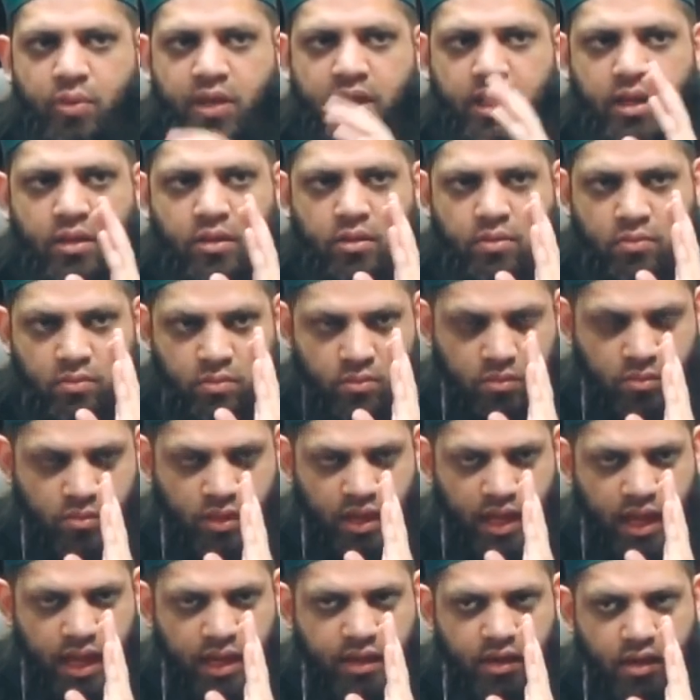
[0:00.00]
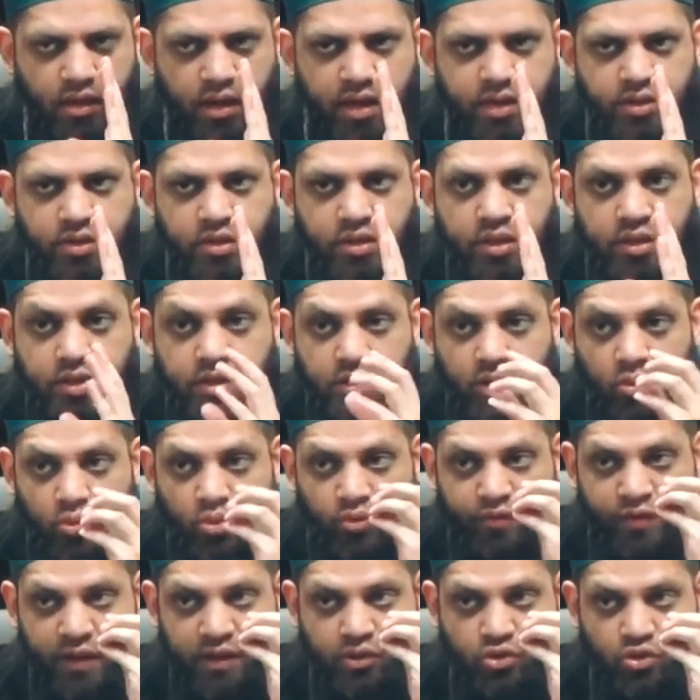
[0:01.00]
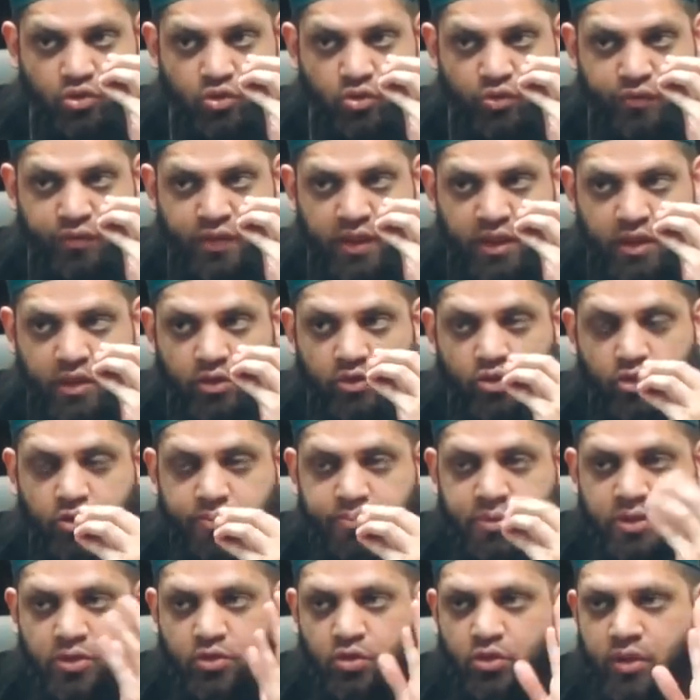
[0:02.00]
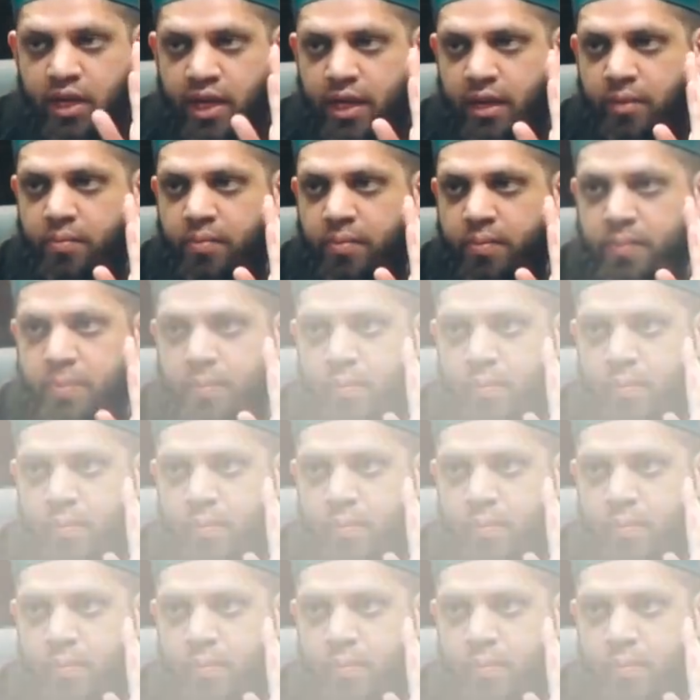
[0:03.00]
сегодня мы проанализируем тасауф и суфийские группы,